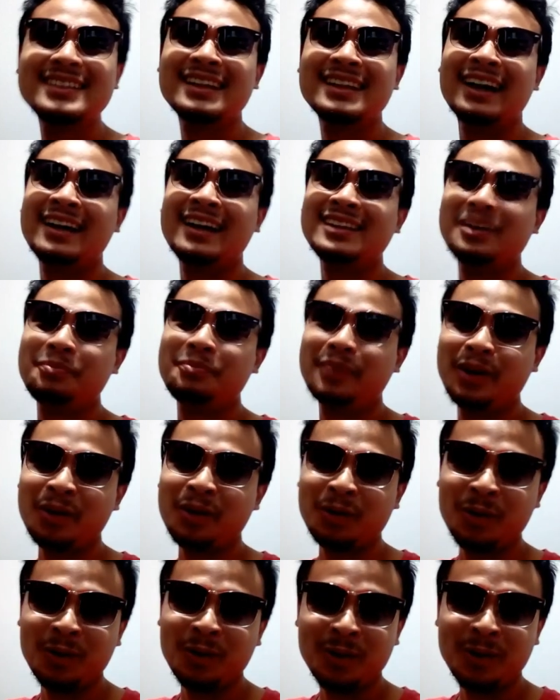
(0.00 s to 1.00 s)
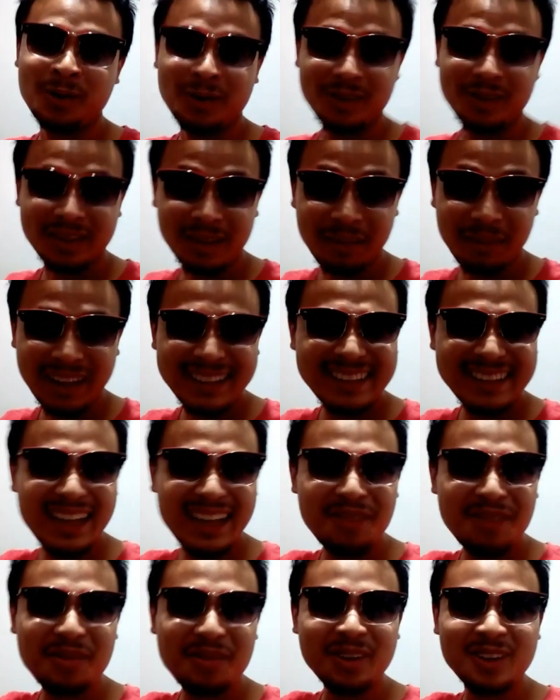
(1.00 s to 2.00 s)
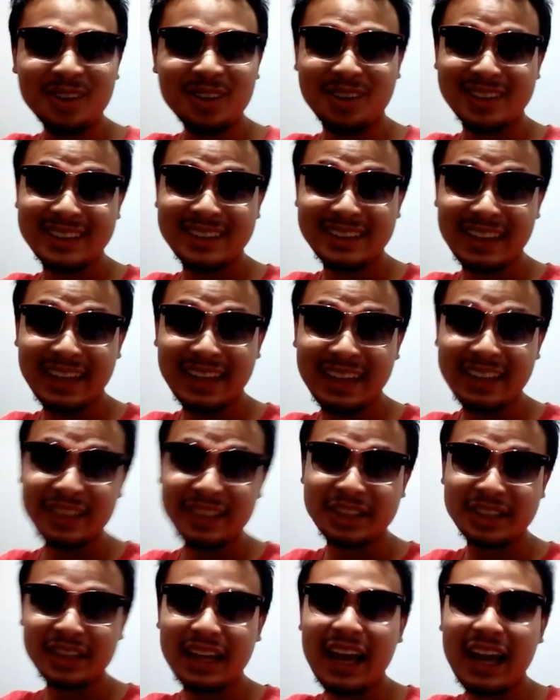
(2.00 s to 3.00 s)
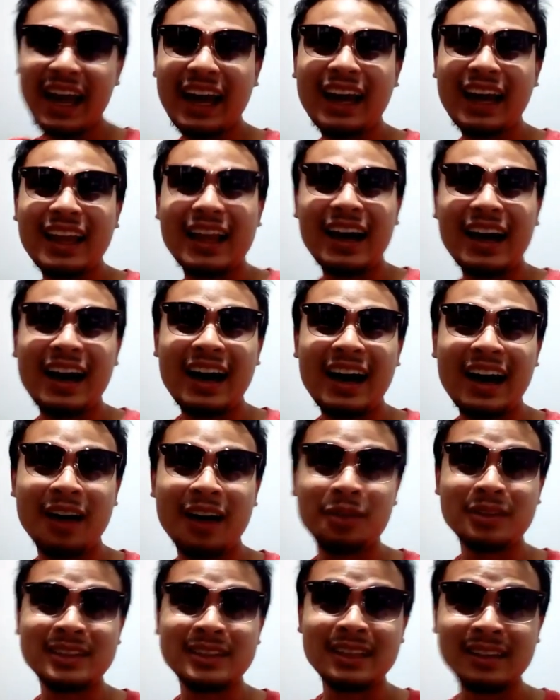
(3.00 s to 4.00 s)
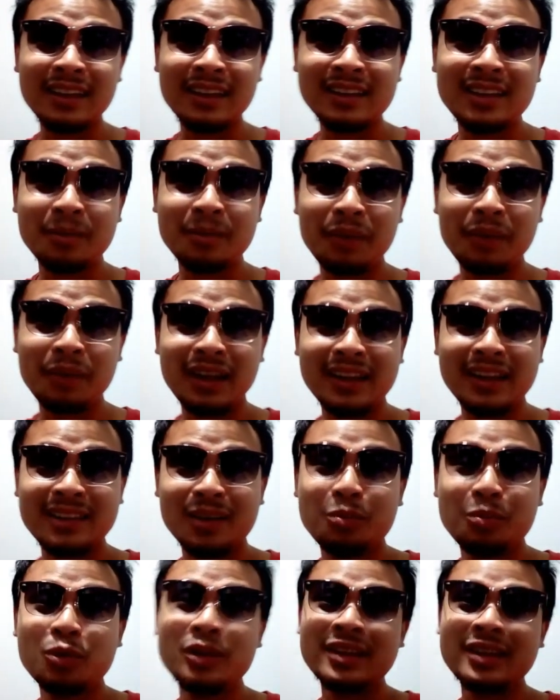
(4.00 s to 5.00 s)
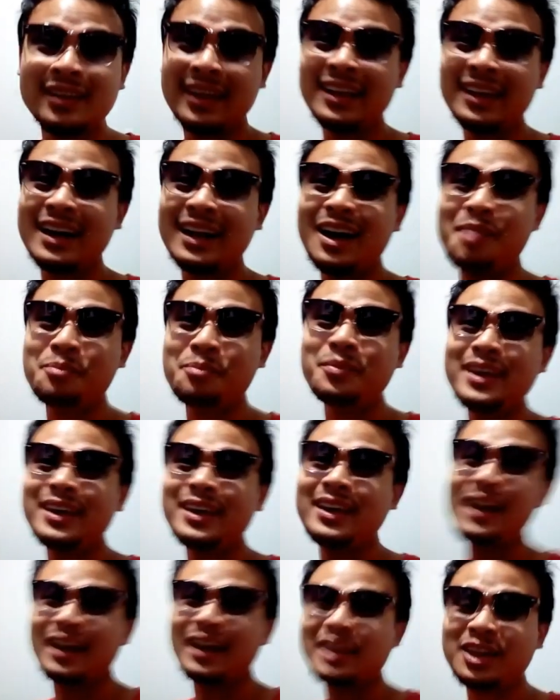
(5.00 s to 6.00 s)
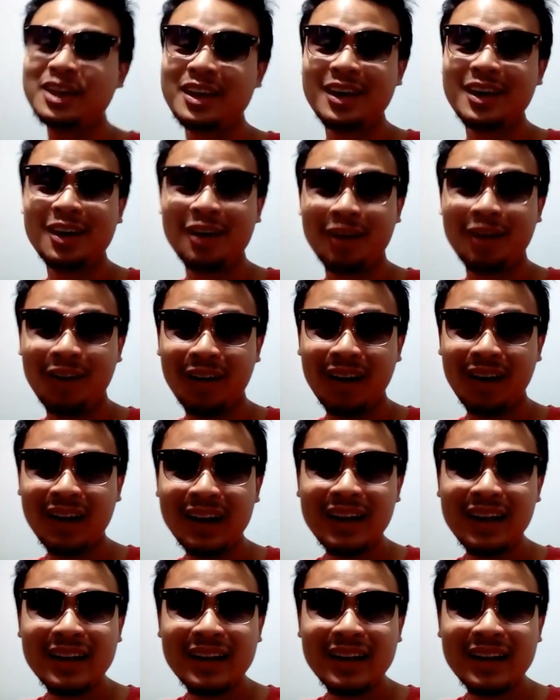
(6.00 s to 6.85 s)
Você ainda pergunta, mas você é muito inocente. É claro que você tem que ter uma letra bonita que nem a minha aqui, ó.